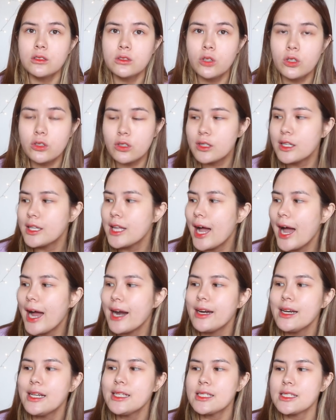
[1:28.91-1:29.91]
โดยตัวนี้นะคะ
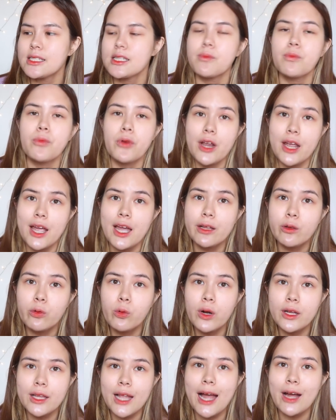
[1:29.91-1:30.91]
ลิลลี่จะสเปรย์ให้
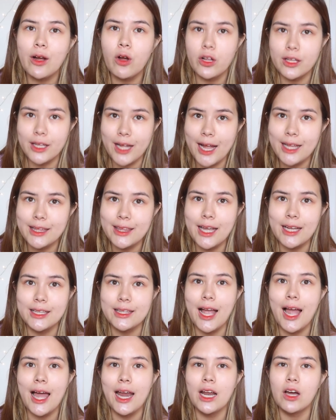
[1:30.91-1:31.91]
ทั่วหน้าก่อนการแต่ง
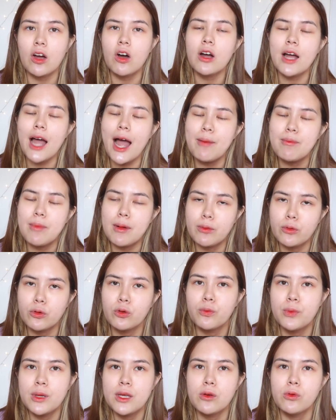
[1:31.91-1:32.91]
หน้าแล้วก็การบำรุ
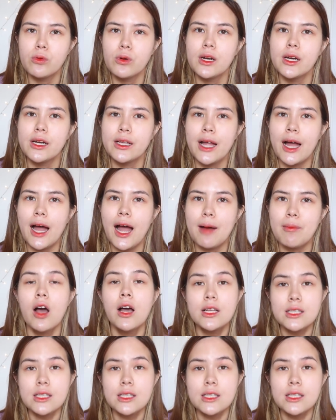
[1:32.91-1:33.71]
งผิวเลยนะคะ